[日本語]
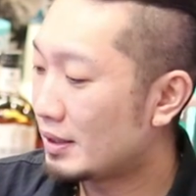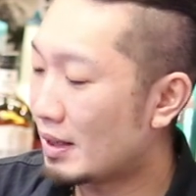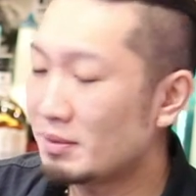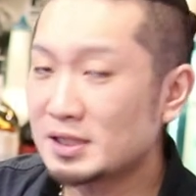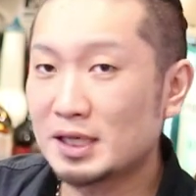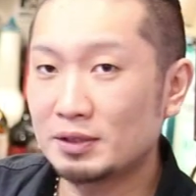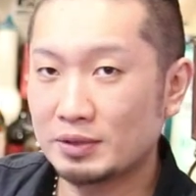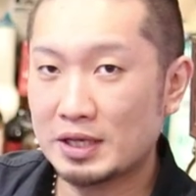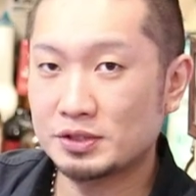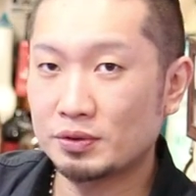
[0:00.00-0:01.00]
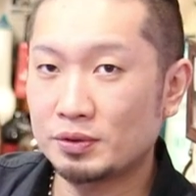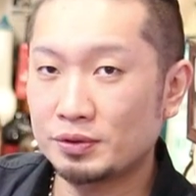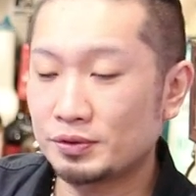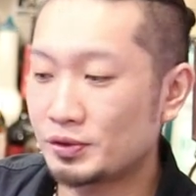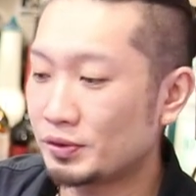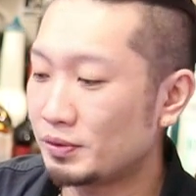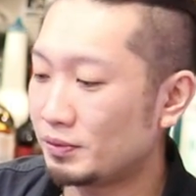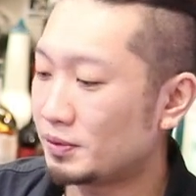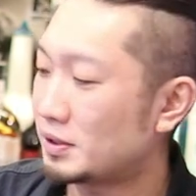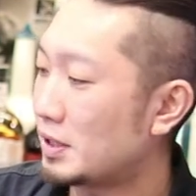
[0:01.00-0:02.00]
山崎のね蒸留所に
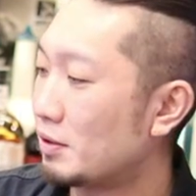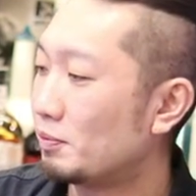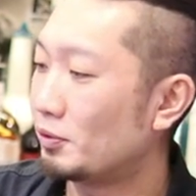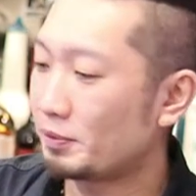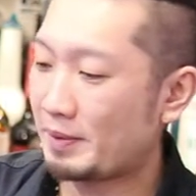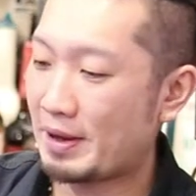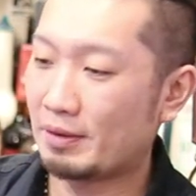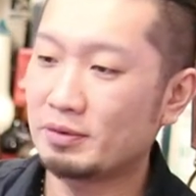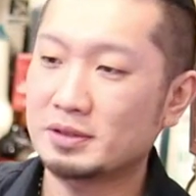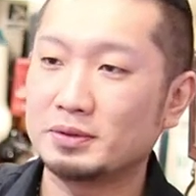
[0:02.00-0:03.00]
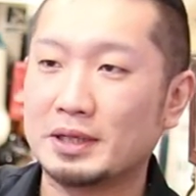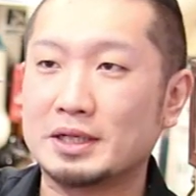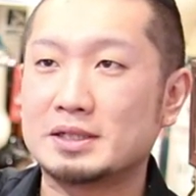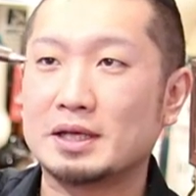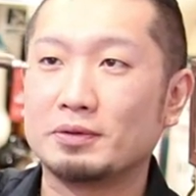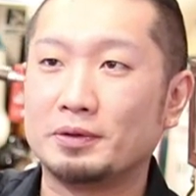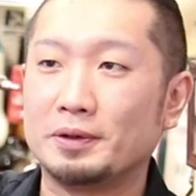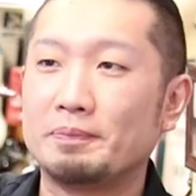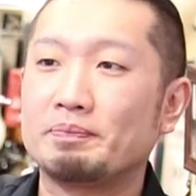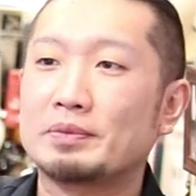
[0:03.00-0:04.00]
売ってるボールペン、これそうなんですけ
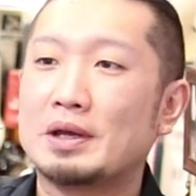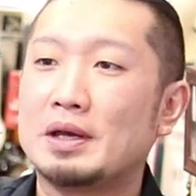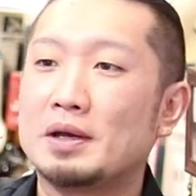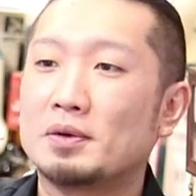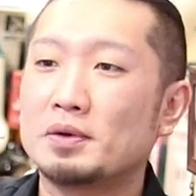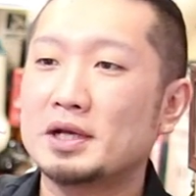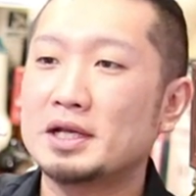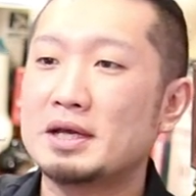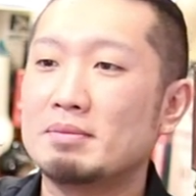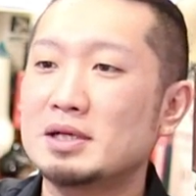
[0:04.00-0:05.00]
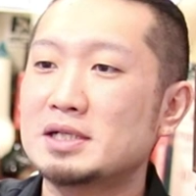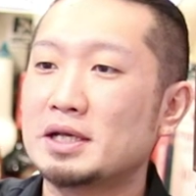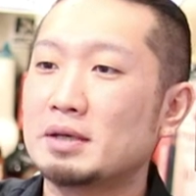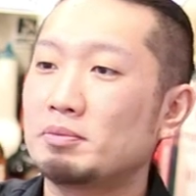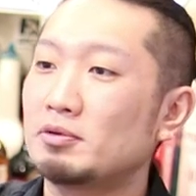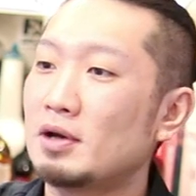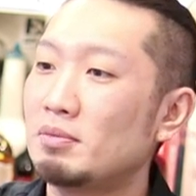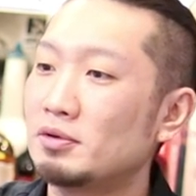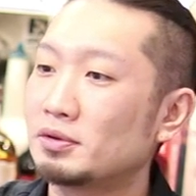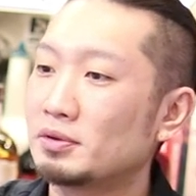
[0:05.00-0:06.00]
ど、これがねまさに
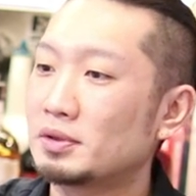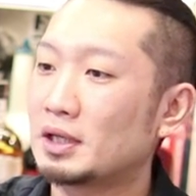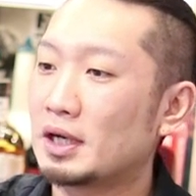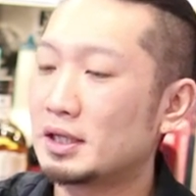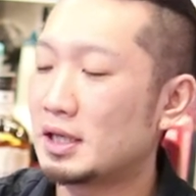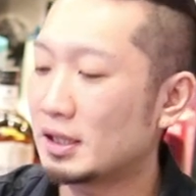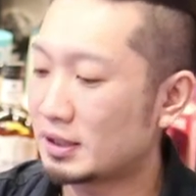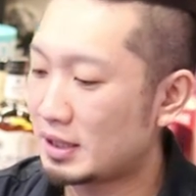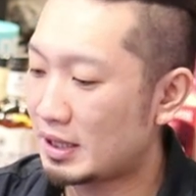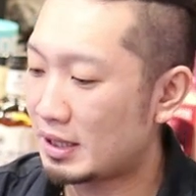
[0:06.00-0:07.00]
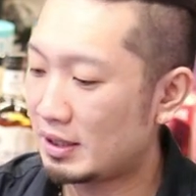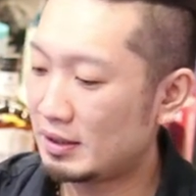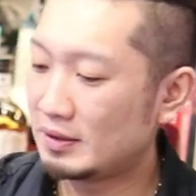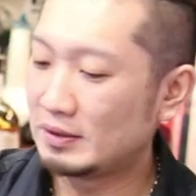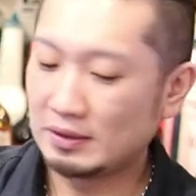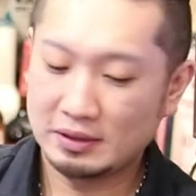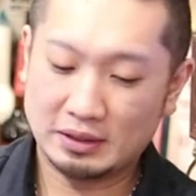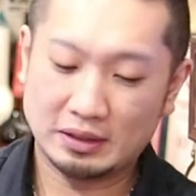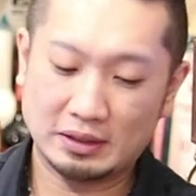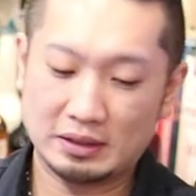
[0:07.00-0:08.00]
ピュアモルトって書いてあって、
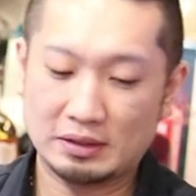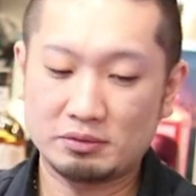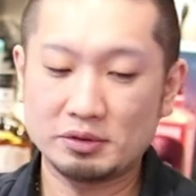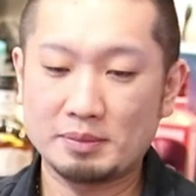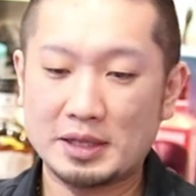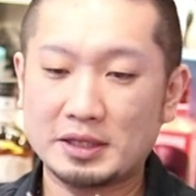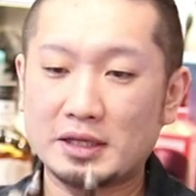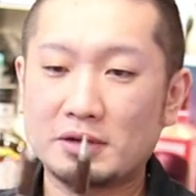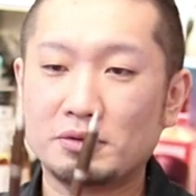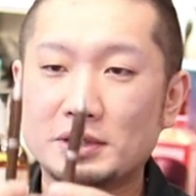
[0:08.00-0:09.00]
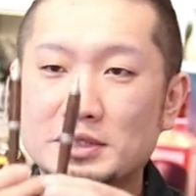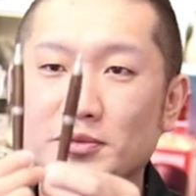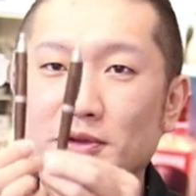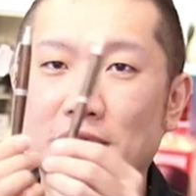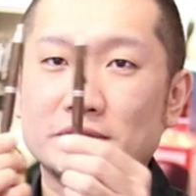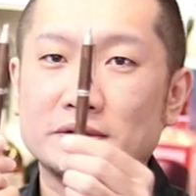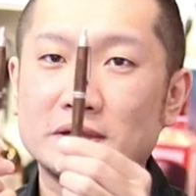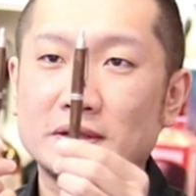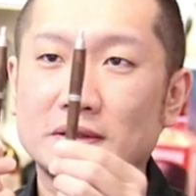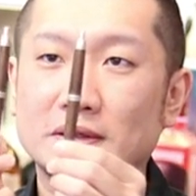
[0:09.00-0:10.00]
えー、これと全く同じものなんですよね。